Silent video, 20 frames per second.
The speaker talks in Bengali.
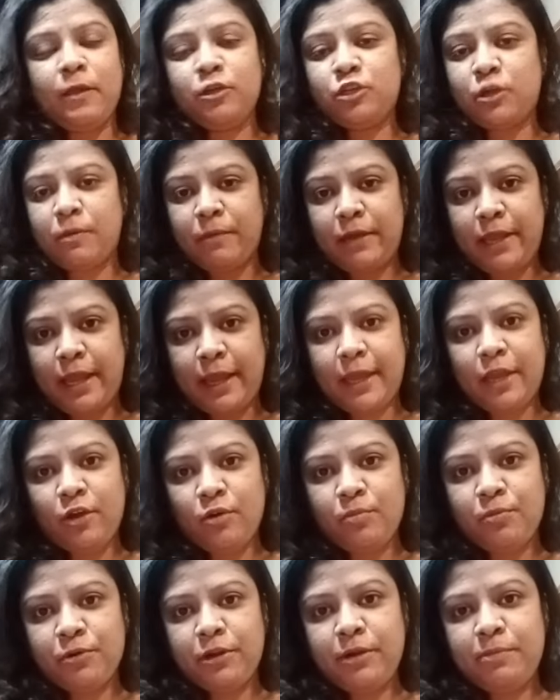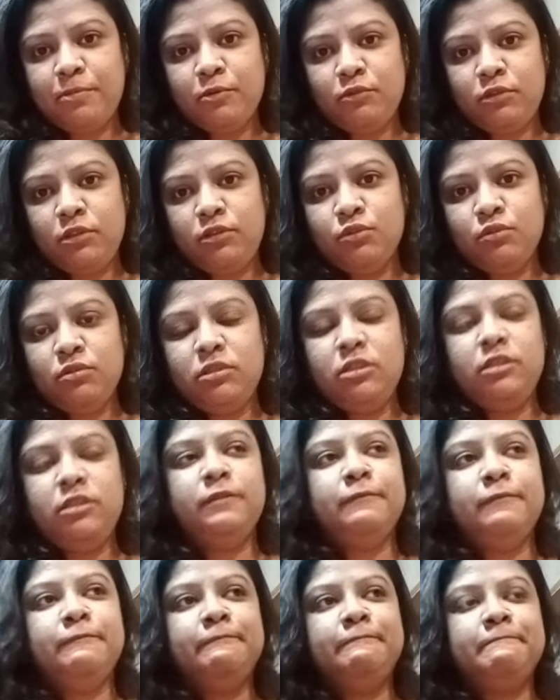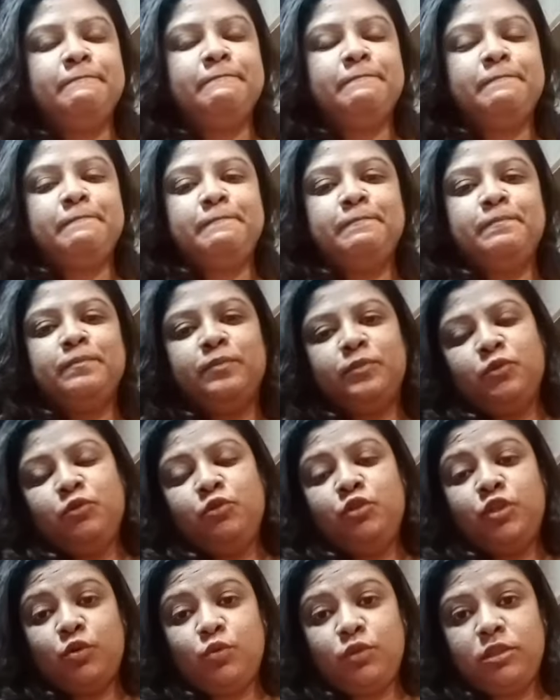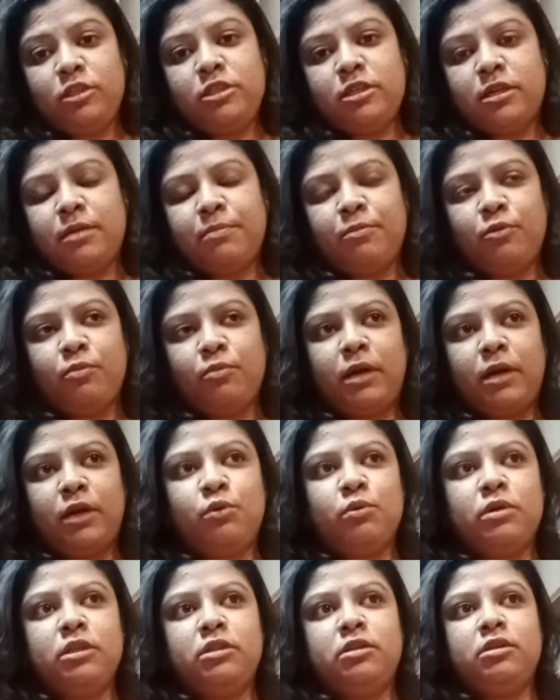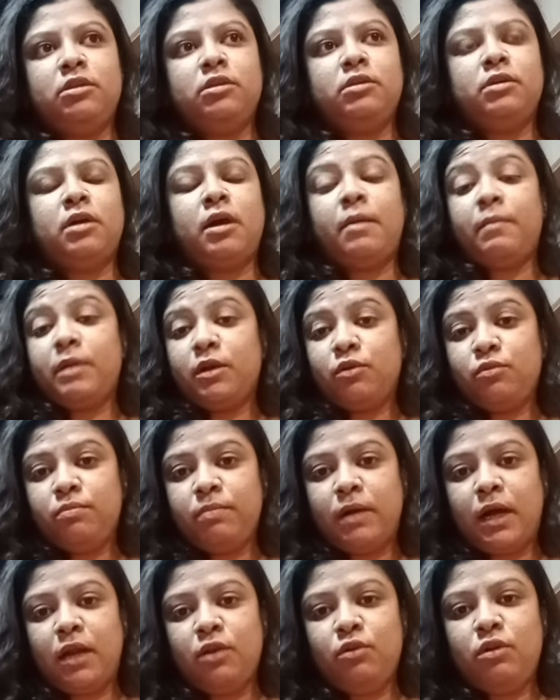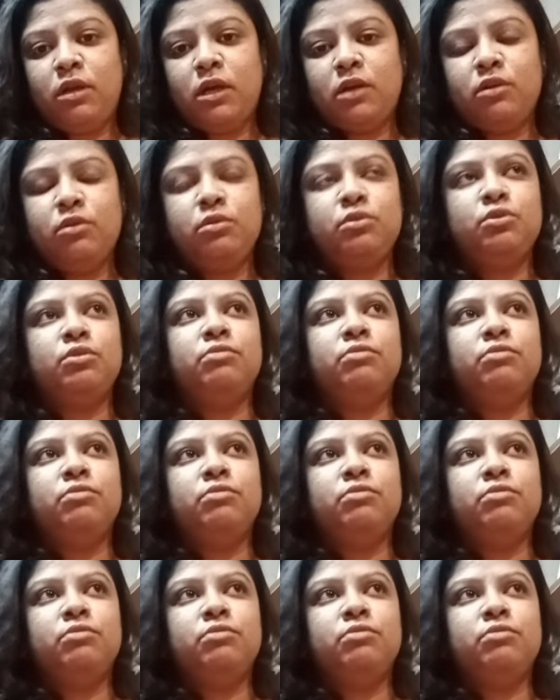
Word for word: সবাই একে অপরের প্রতিদ্বন্দ্বী তুই সত্যি সেটা প্রমাণ করে দিলি আমার খুব ভালো লাগলো তোর